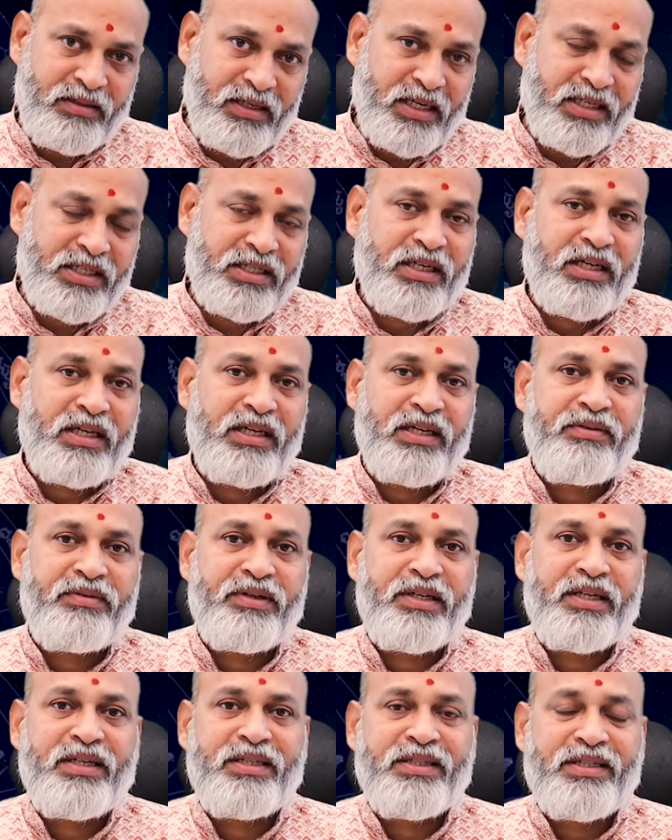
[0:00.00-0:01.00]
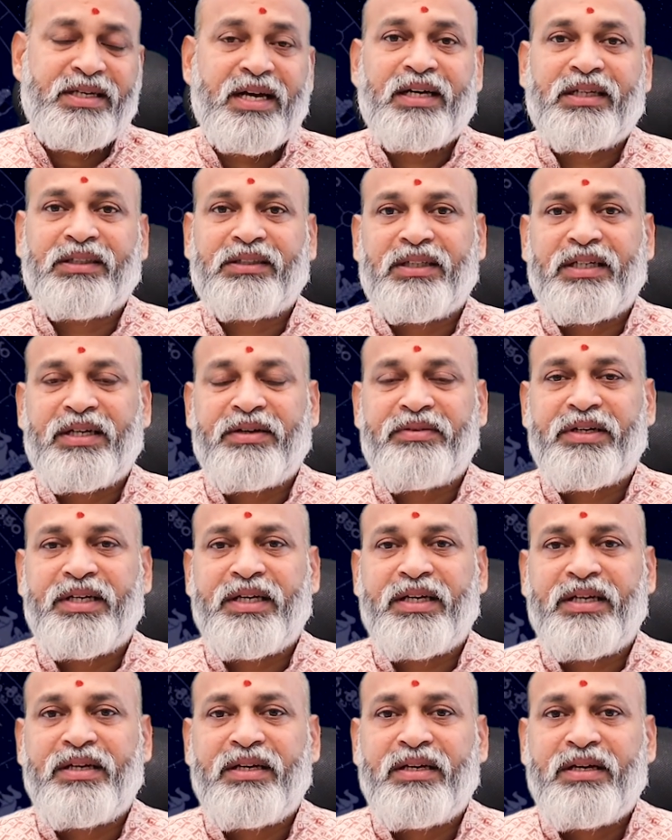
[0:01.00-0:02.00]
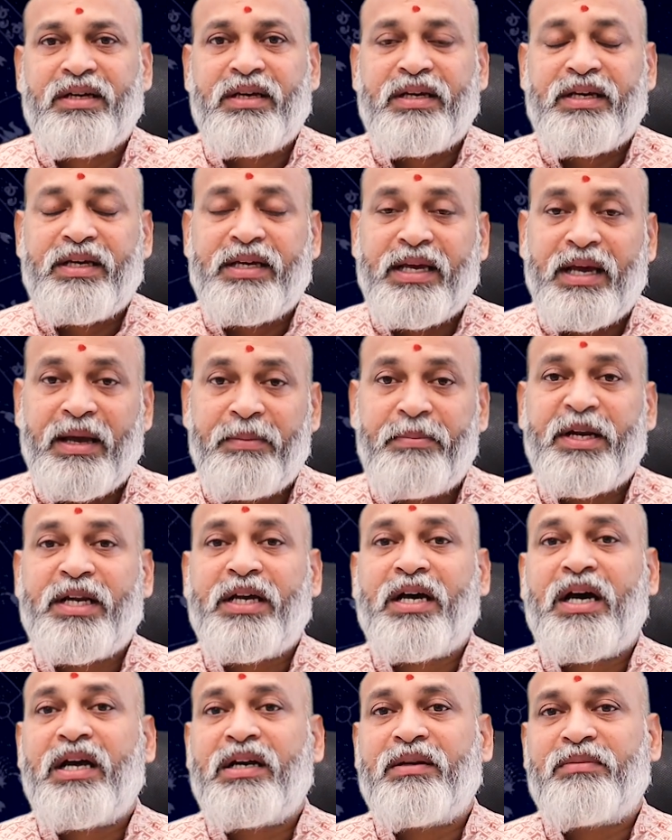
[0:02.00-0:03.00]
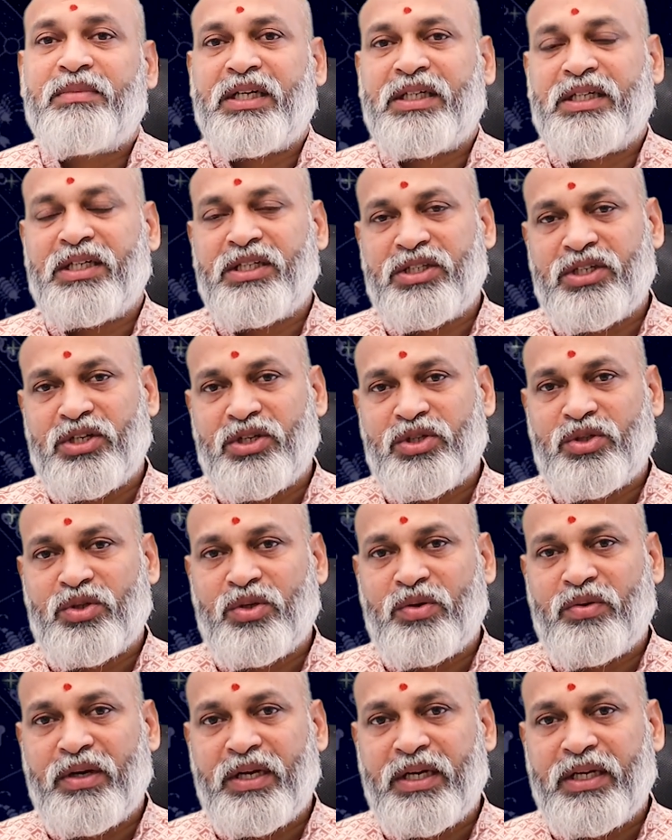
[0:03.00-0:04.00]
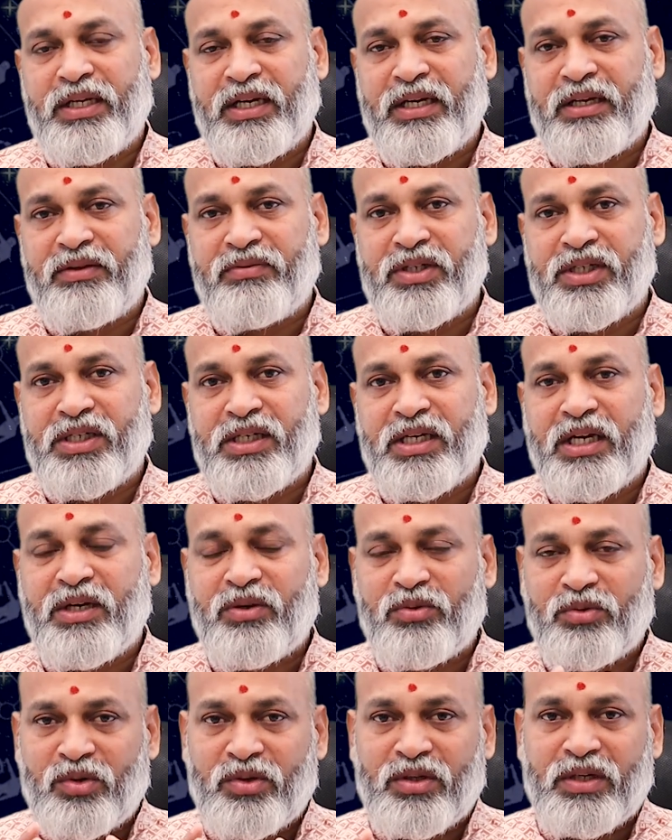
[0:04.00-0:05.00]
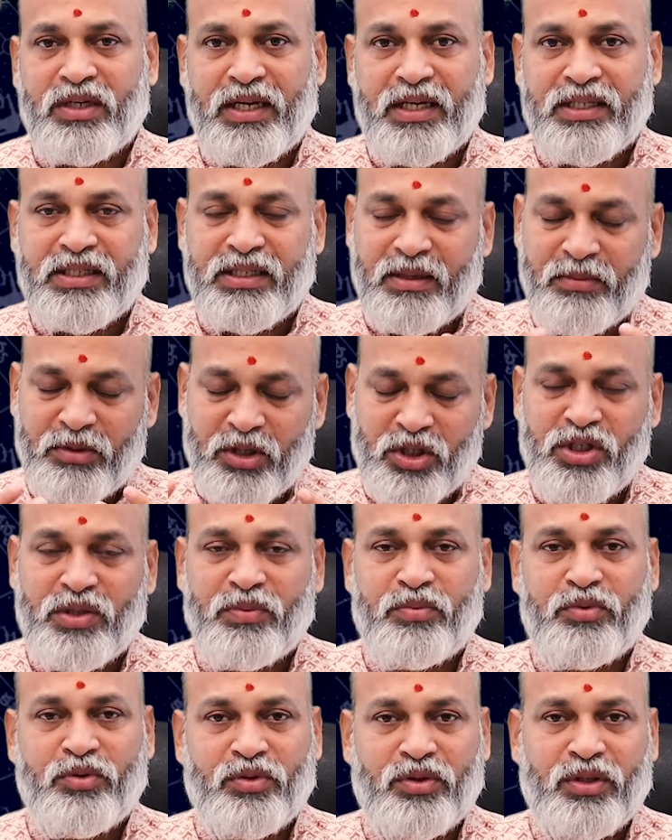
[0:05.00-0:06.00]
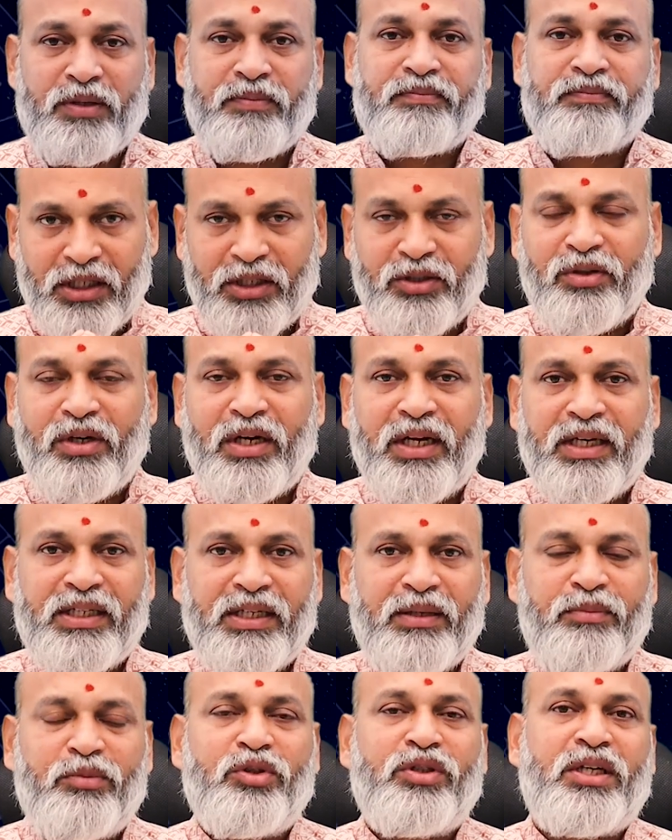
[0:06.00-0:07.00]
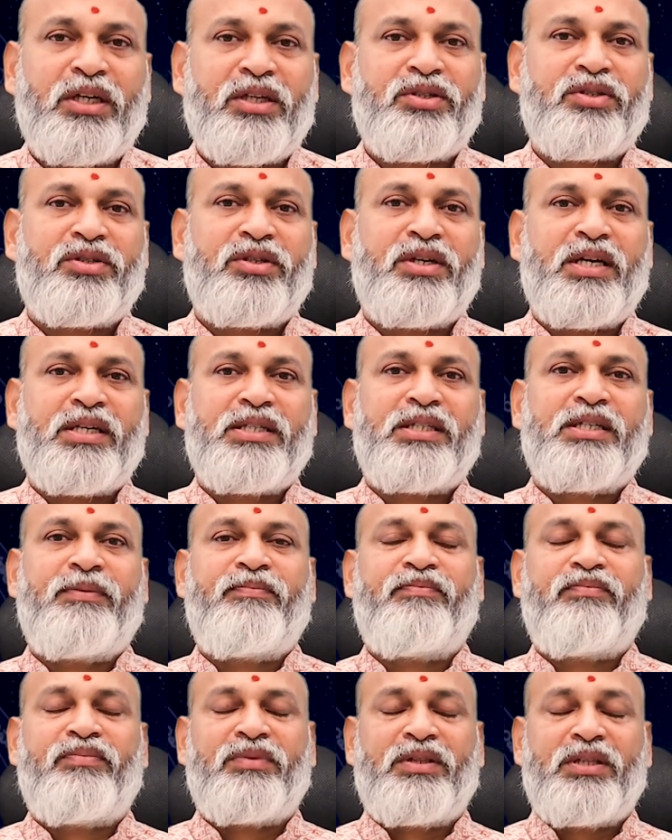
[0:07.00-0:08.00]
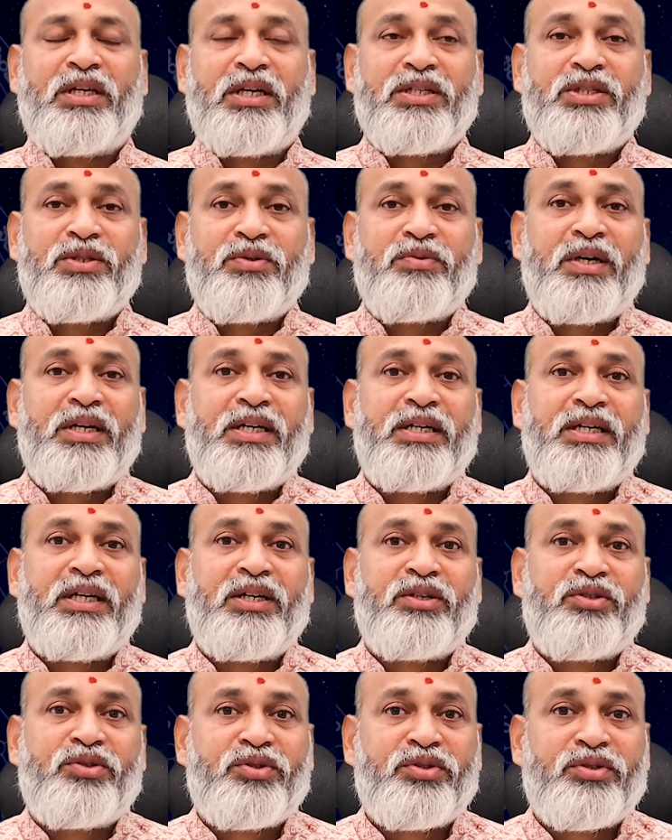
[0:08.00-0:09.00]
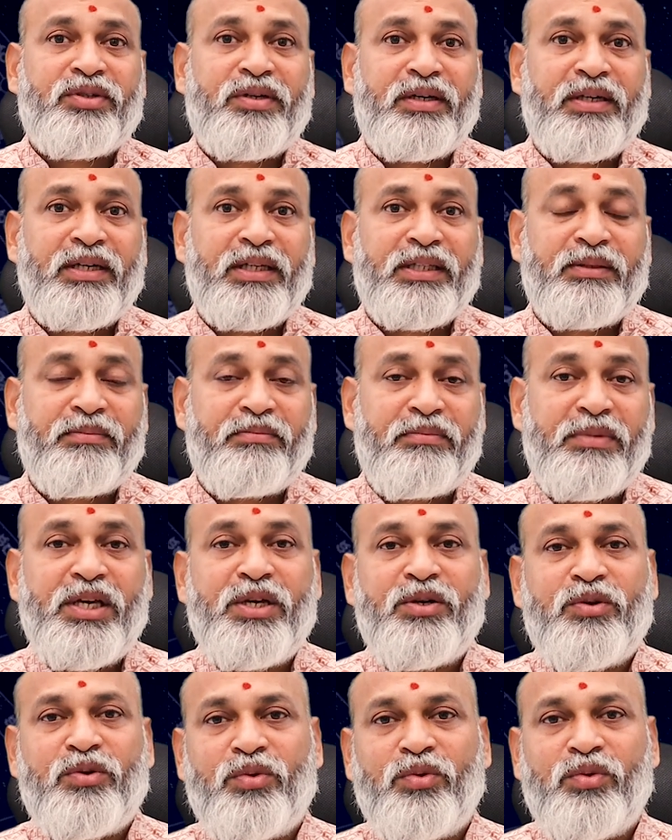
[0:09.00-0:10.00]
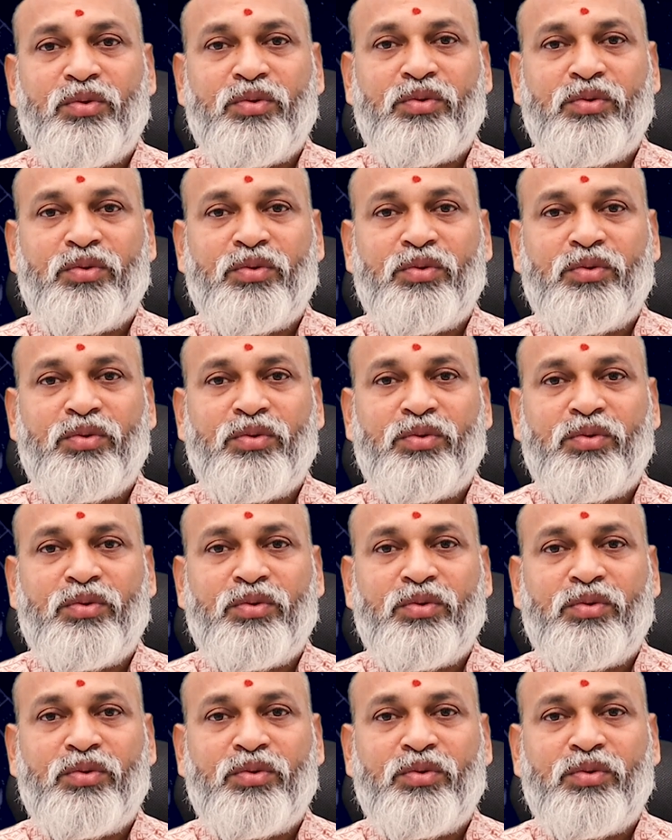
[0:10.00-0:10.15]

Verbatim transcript: నష్టాలేమిటి జాగ్రత్తలేమిటి ఏ పరిహార మార్గం చేసుకోవాలి అనే విషయాన్ని ఒక్కొక్క రాశిగా మనం చెప్పుకుందాం ధనుర్లగ్నము ధనస్సు రాశి ధనస్సు వారికి కనుక చూసుకున్నట్లయితే మీకు